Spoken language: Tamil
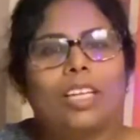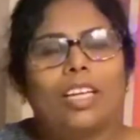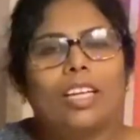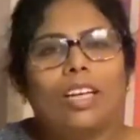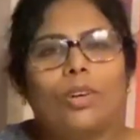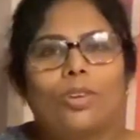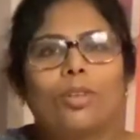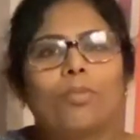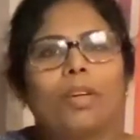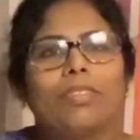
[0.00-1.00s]
முகத்தை
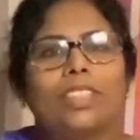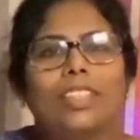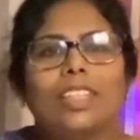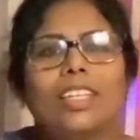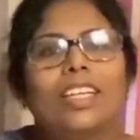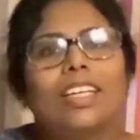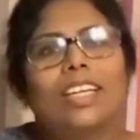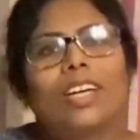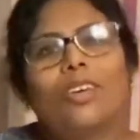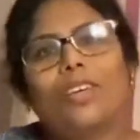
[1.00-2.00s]
காட்டி பேசக்கூடாதெல்லாம்
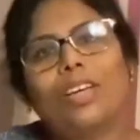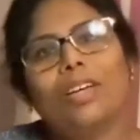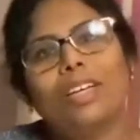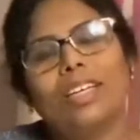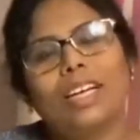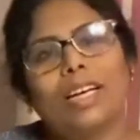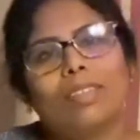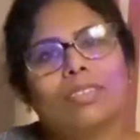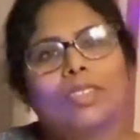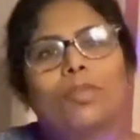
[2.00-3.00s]
இல்லை
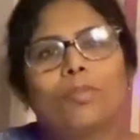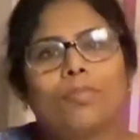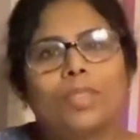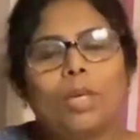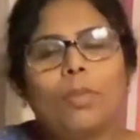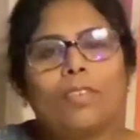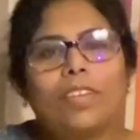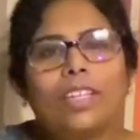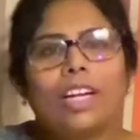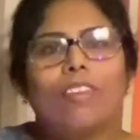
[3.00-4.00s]
வீடியோ வந்து நானே
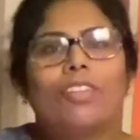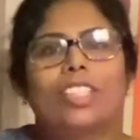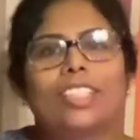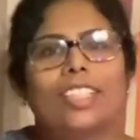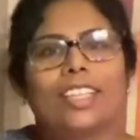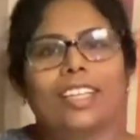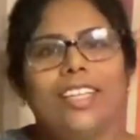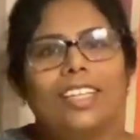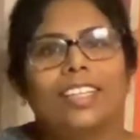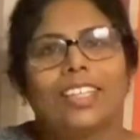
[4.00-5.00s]
எடுத்துக்கிறதுனால
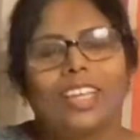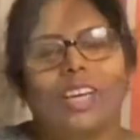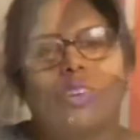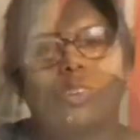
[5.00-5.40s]
என்னால் எடுக்க முடியல